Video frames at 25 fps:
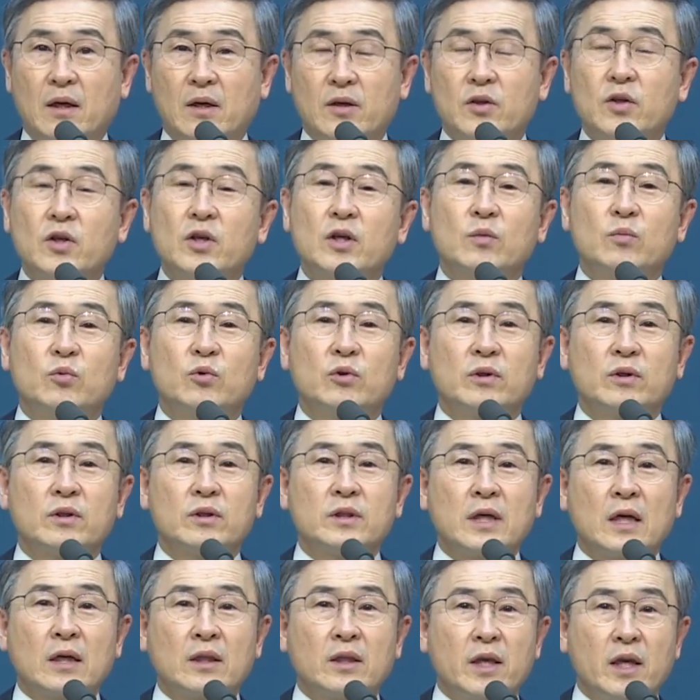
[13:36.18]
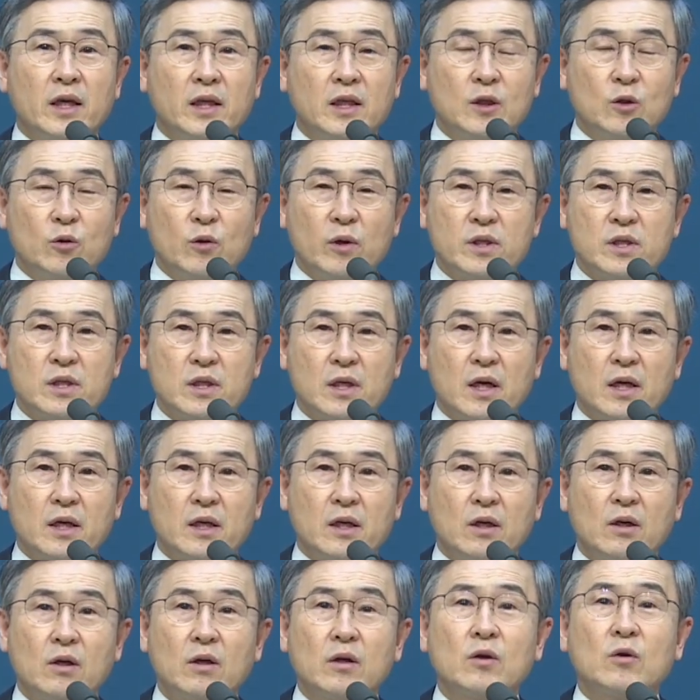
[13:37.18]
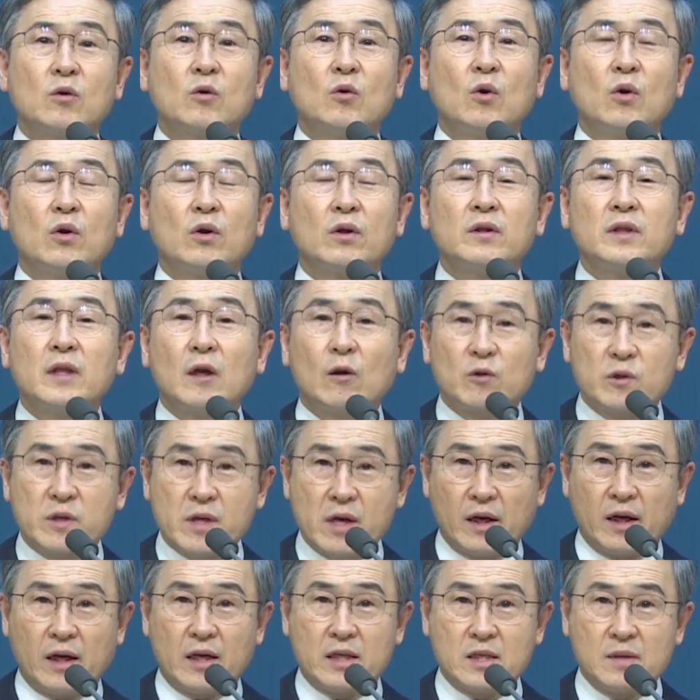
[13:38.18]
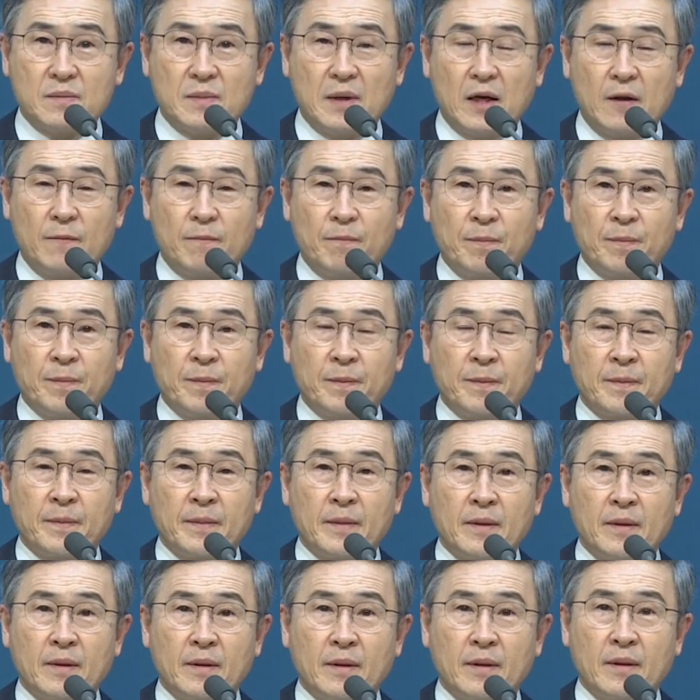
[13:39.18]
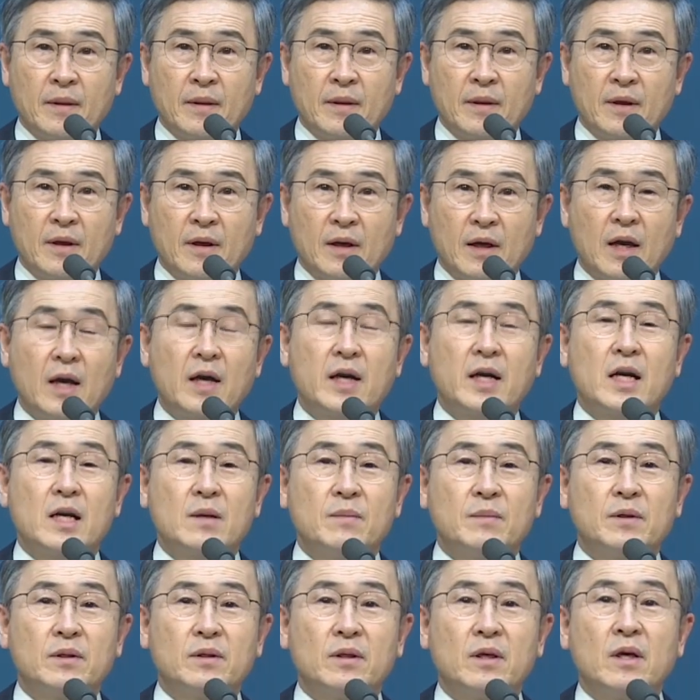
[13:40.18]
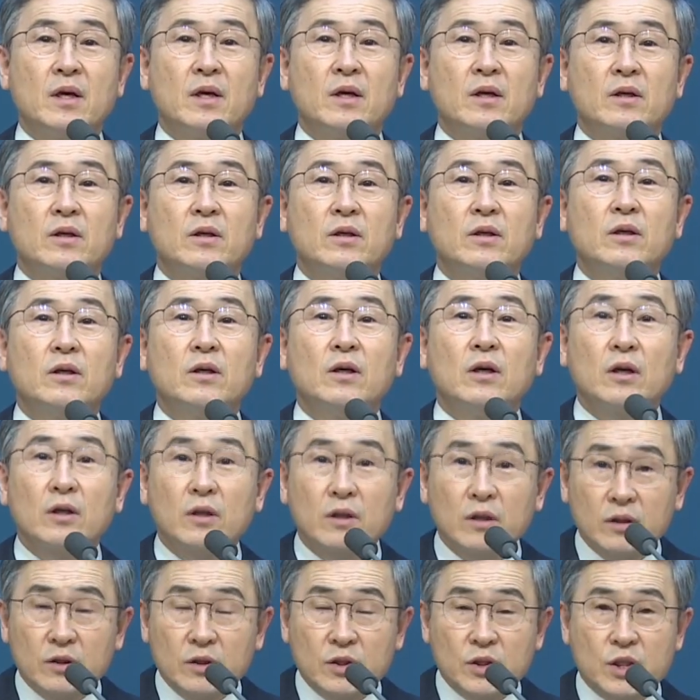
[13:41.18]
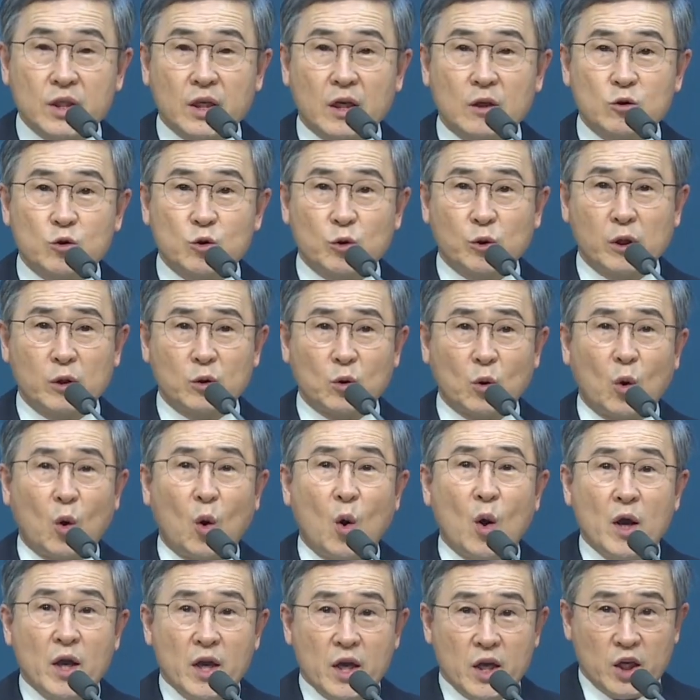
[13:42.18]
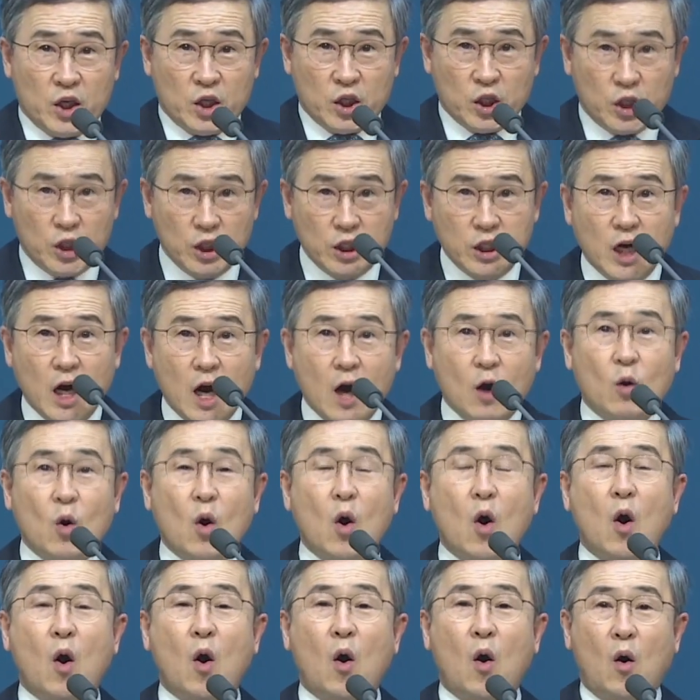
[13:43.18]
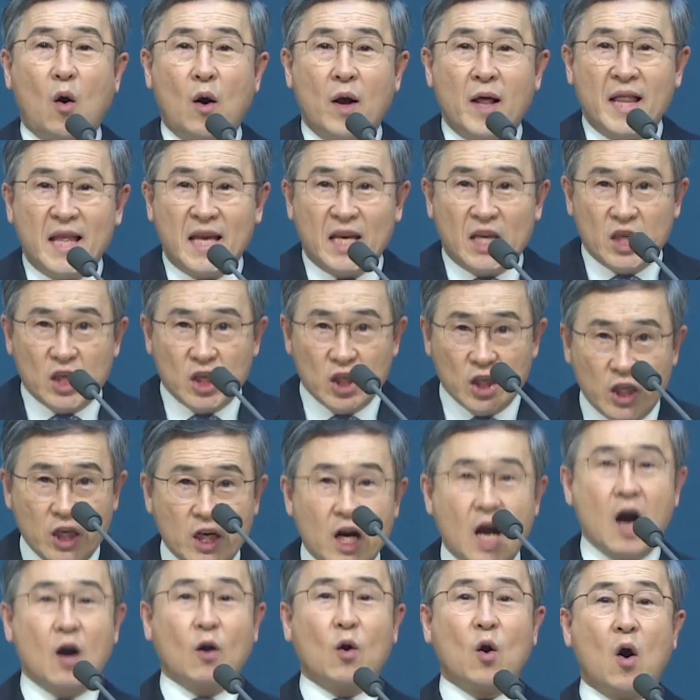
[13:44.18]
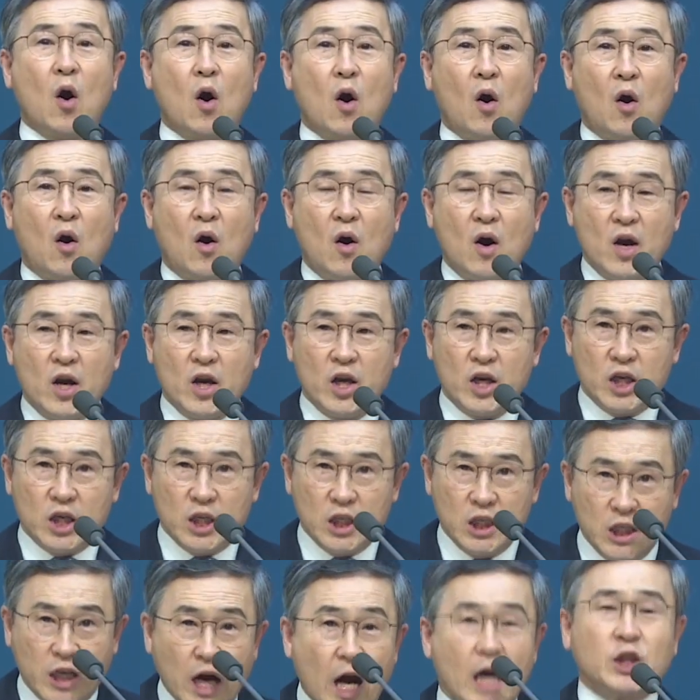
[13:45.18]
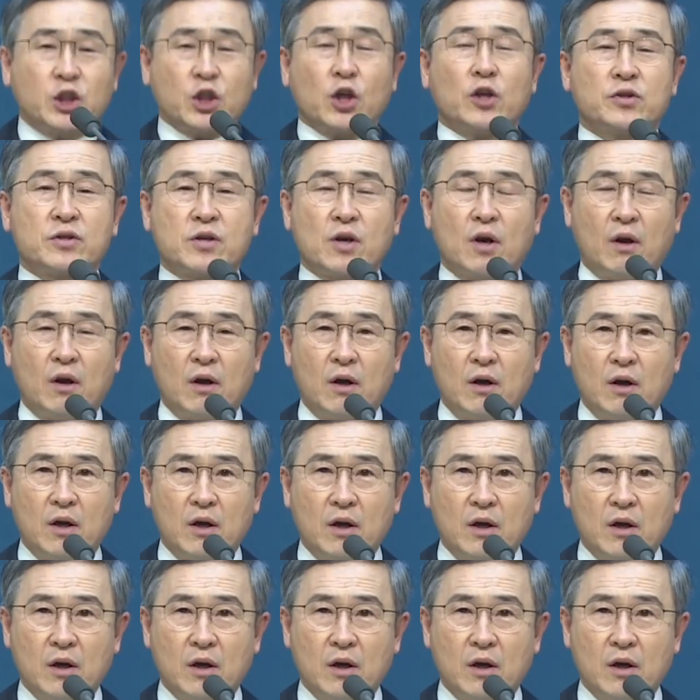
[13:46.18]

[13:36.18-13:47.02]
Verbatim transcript: 여러분은 그냥 내 기도의 시간이 흐르고 흐른다고 생각하지만 하나님은 그 흐르는 시간 속에도 일하고 일하고 일하셔서